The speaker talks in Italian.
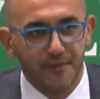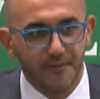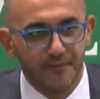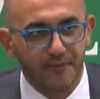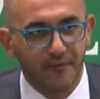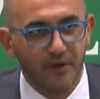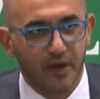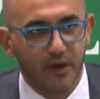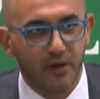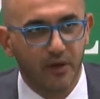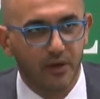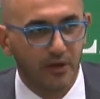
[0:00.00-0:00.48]

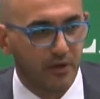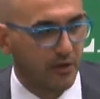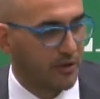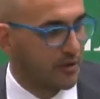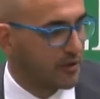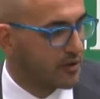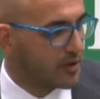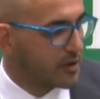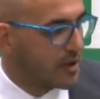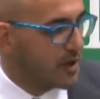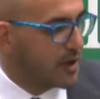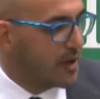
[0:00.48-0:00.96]

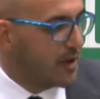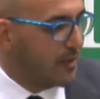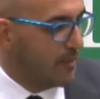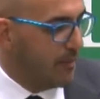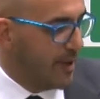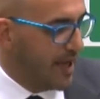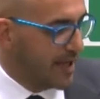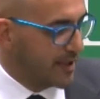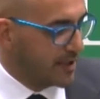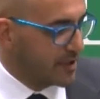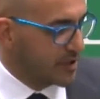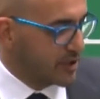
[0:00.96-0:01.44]
d'accordo?
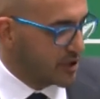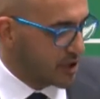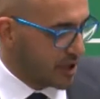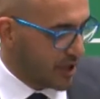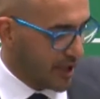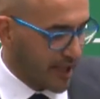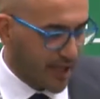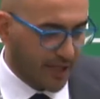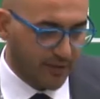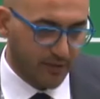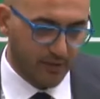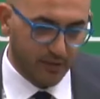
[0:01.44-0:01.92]
Meriti ce
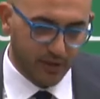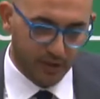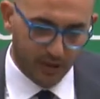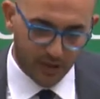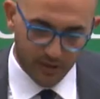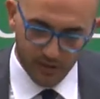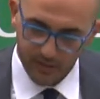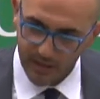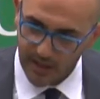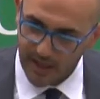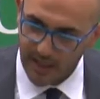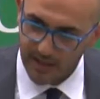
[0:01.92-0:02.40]
ne hanno, ce ne
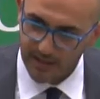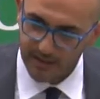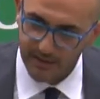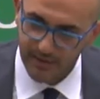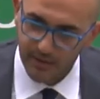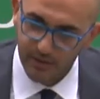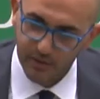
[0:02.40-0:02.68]
hanno tanti.